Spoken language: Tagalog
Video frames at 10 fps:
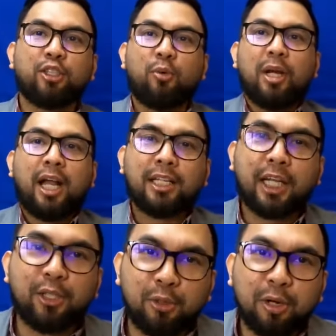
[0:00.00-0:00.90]
So, wala na
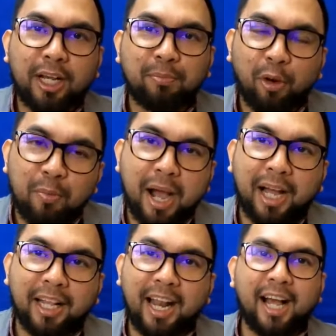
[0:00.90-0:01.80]
sa itsura,
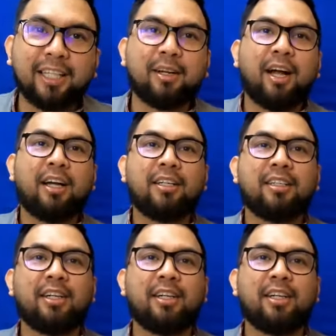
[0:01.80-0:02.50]
pormahan na lang, di ba?